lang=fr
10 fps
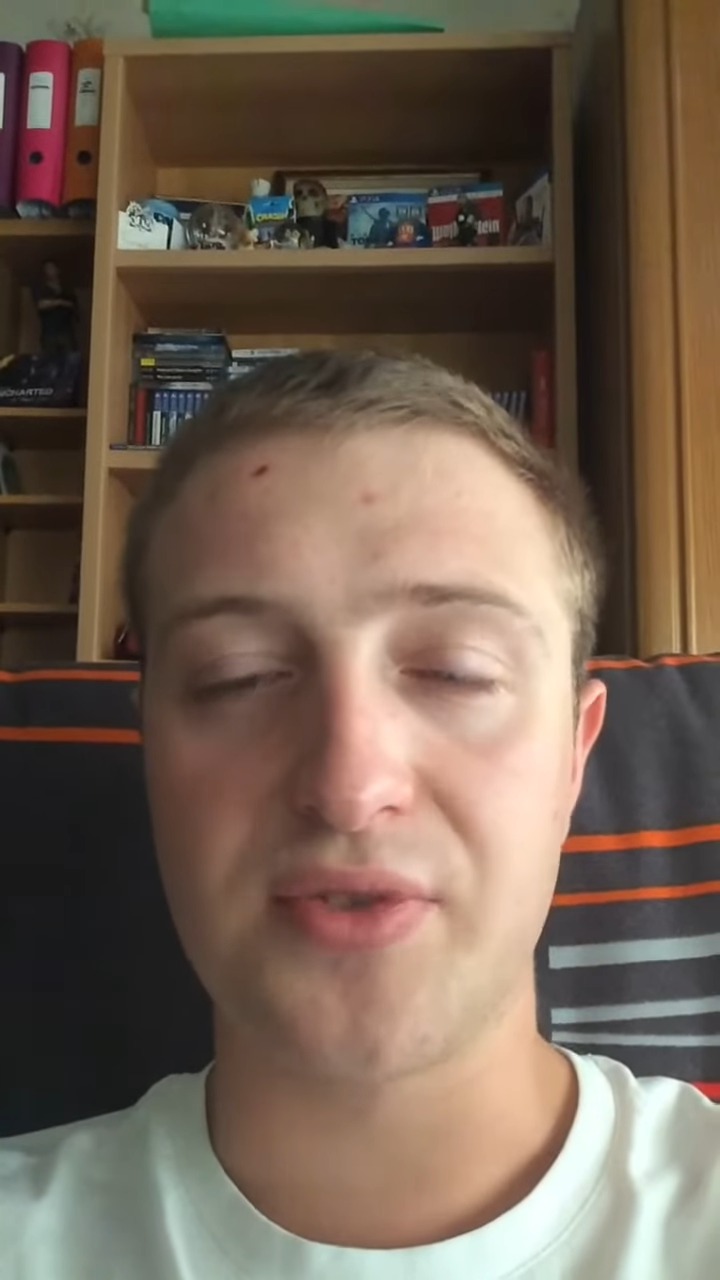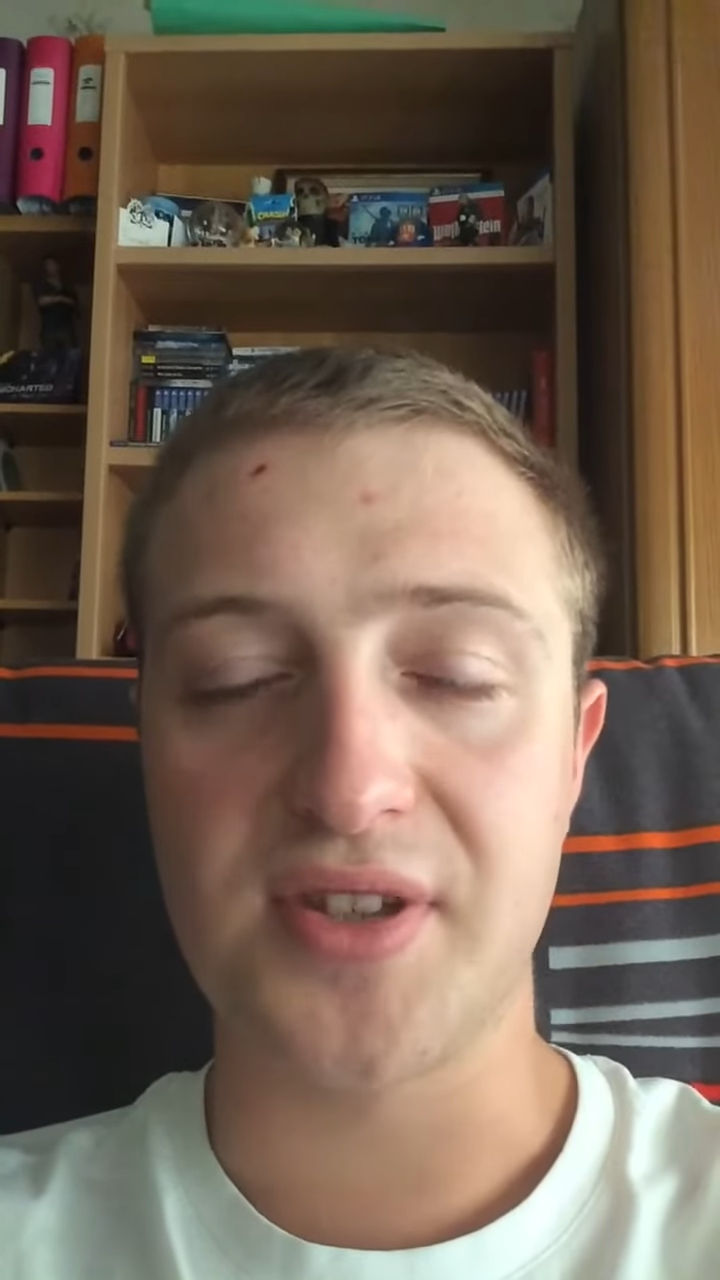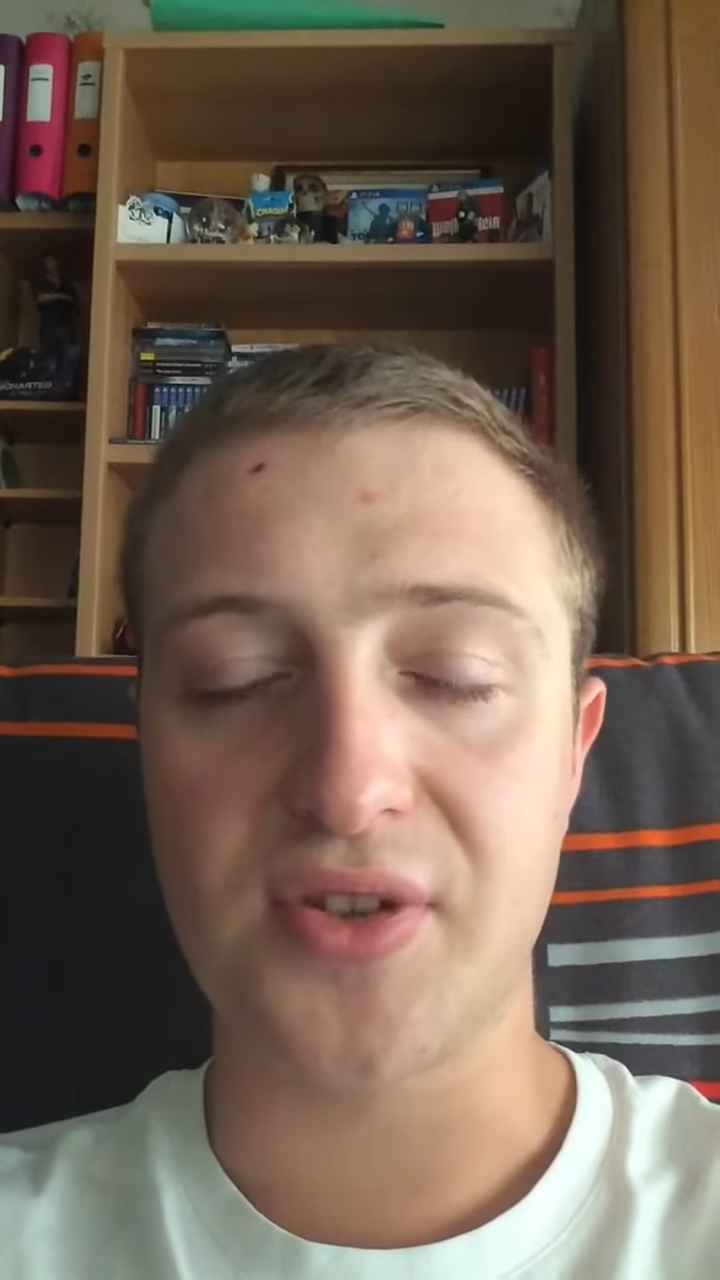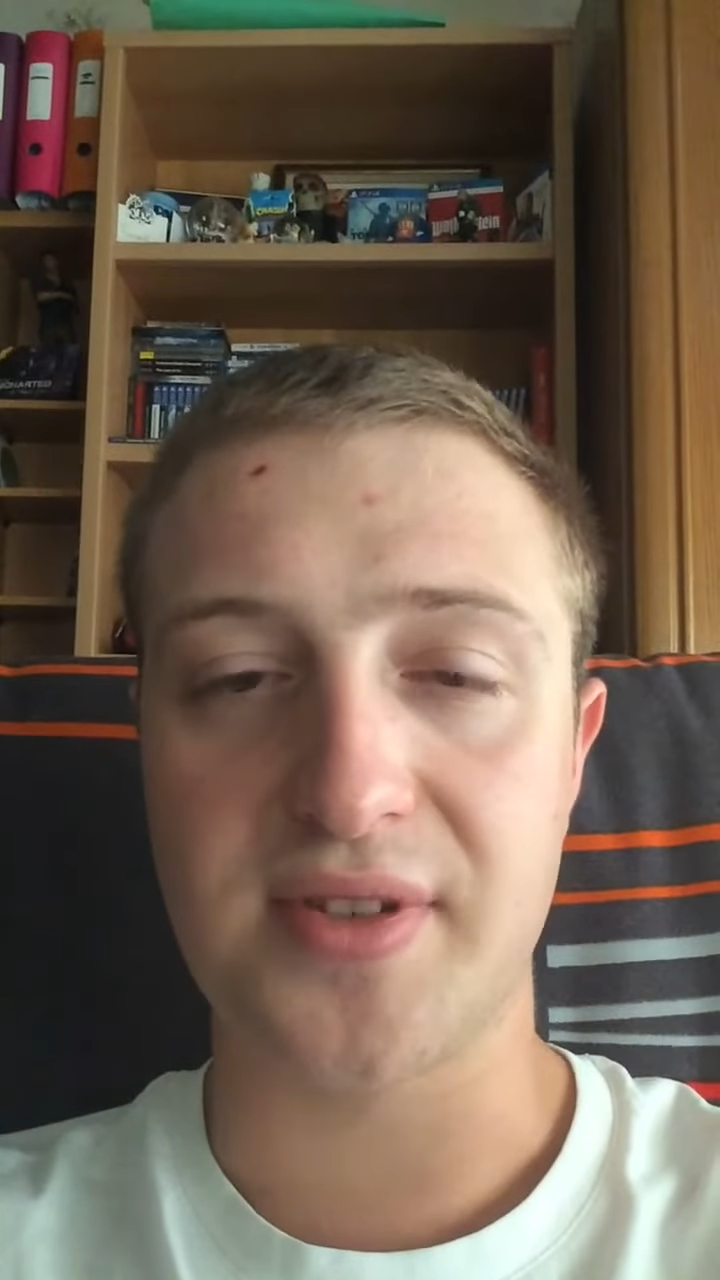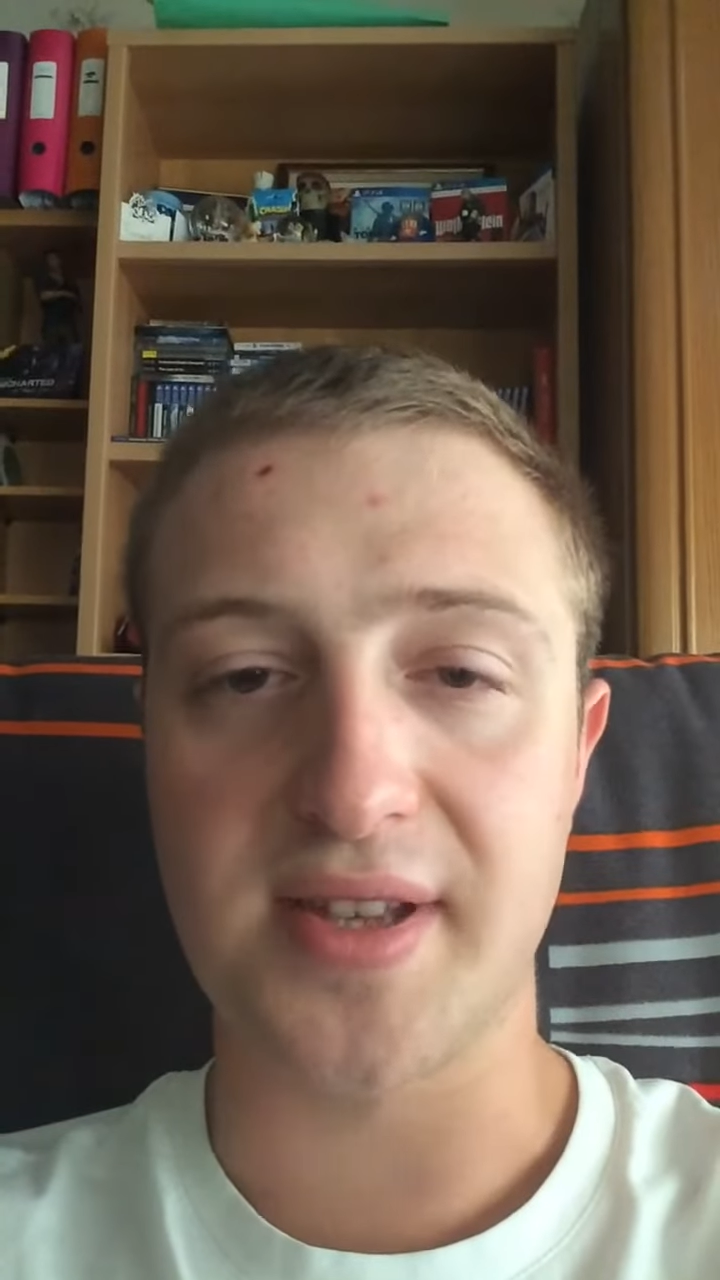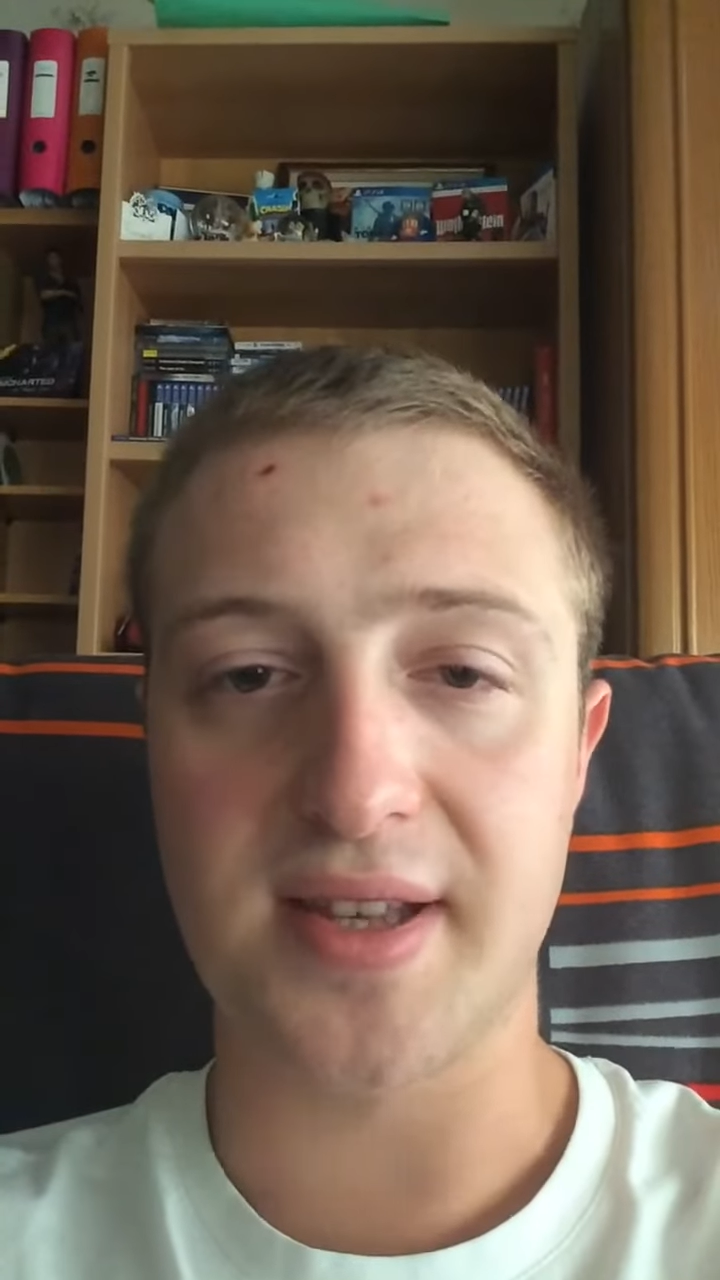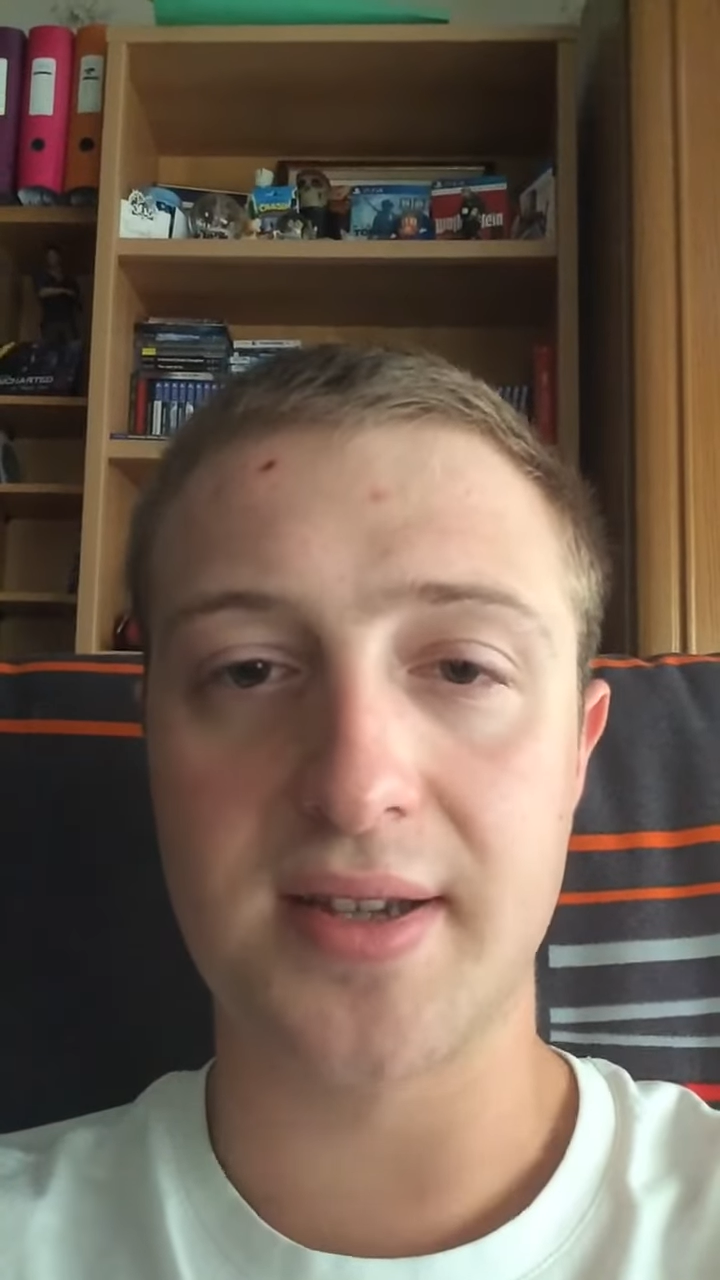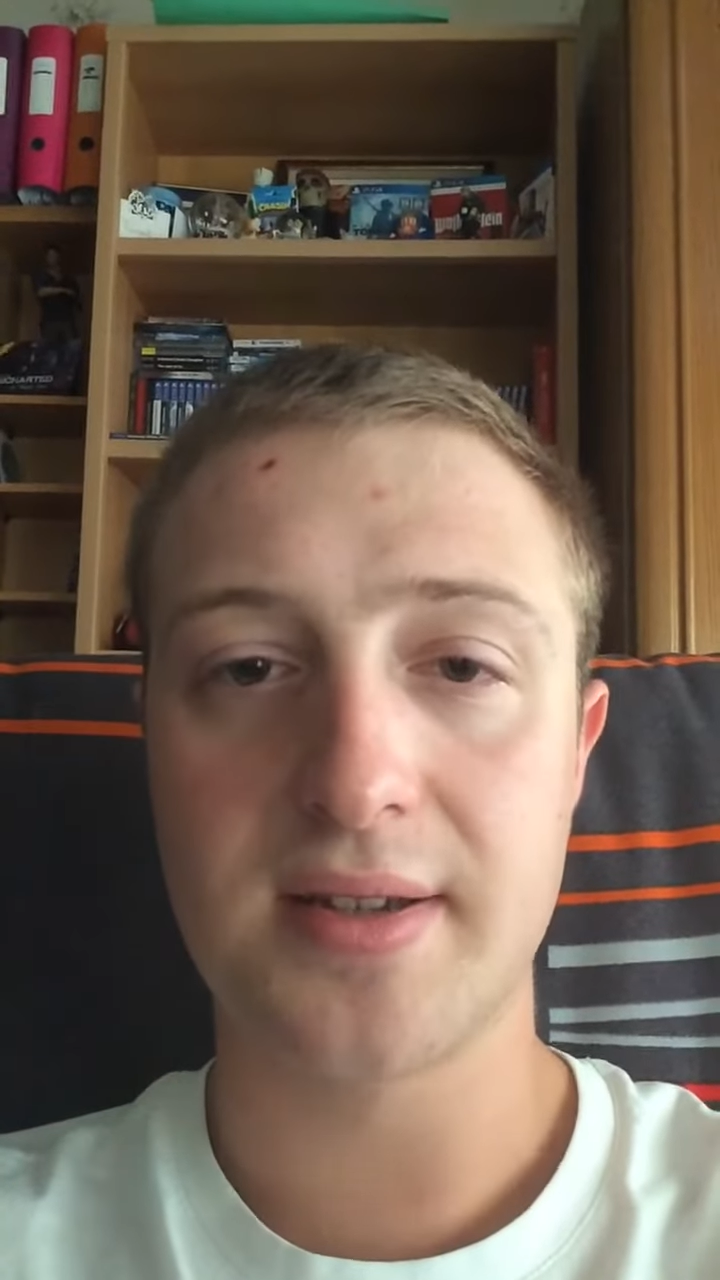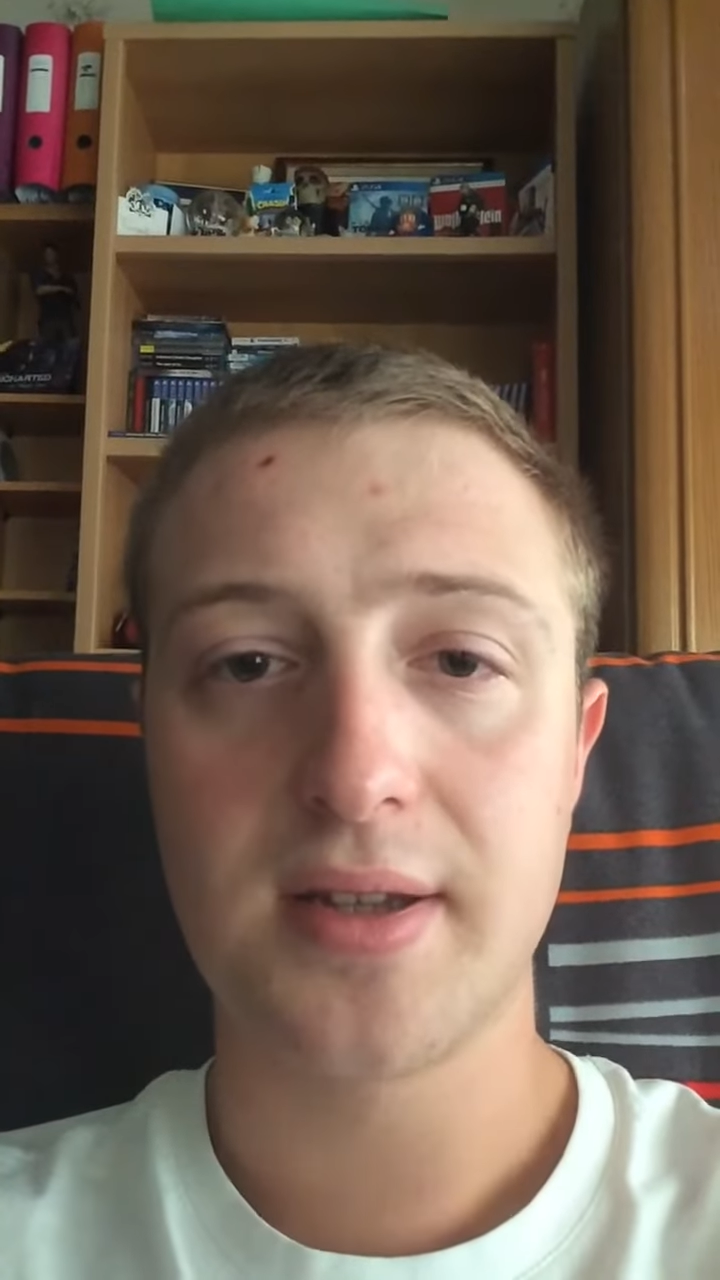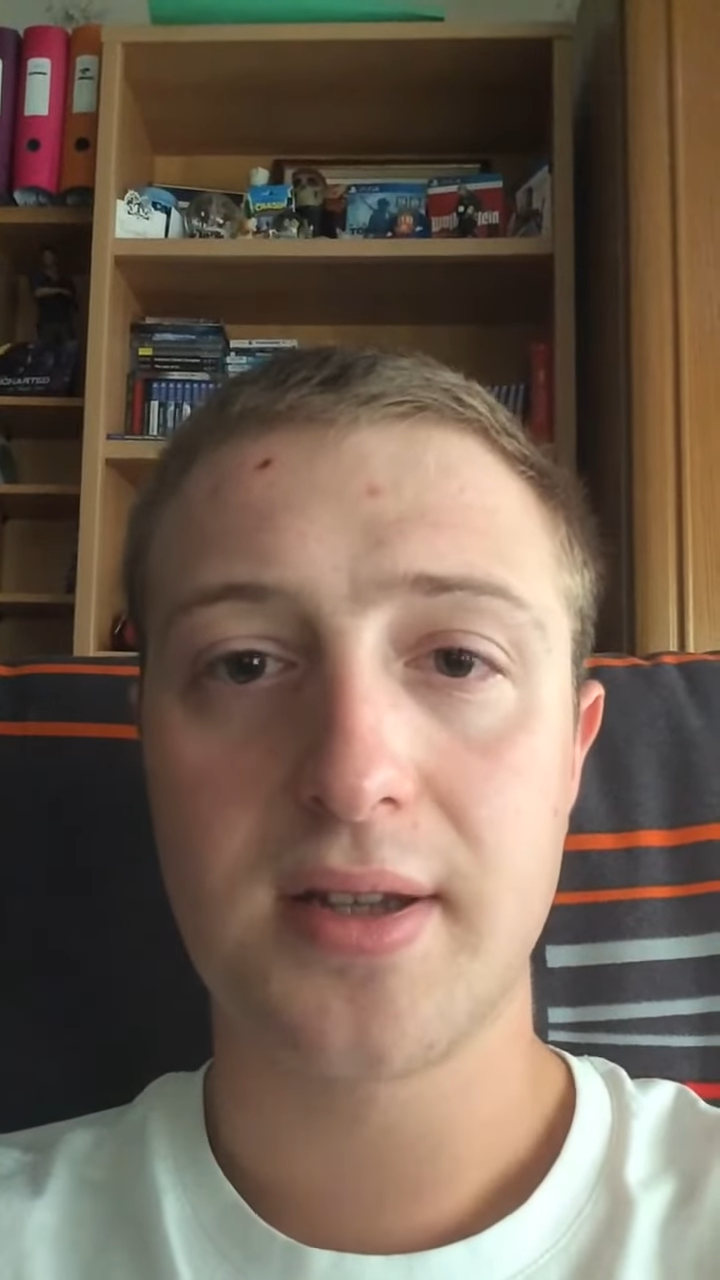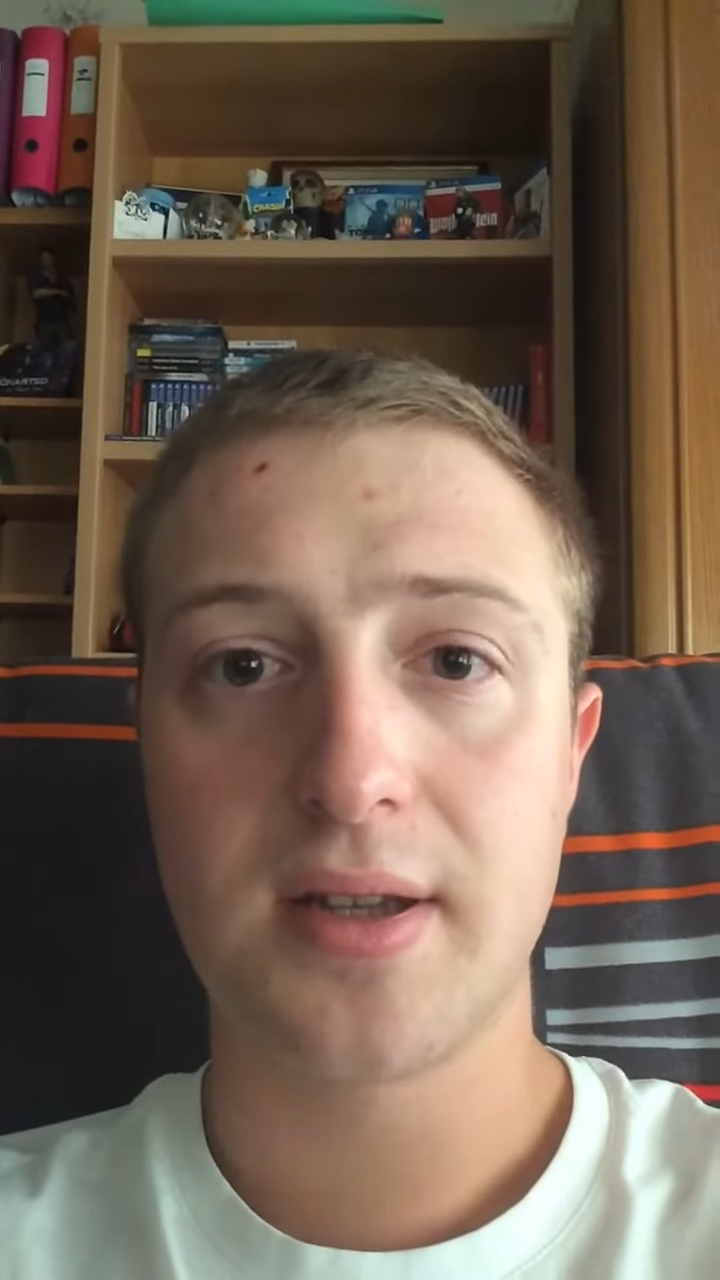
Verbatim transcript: on sait ce que ça sera,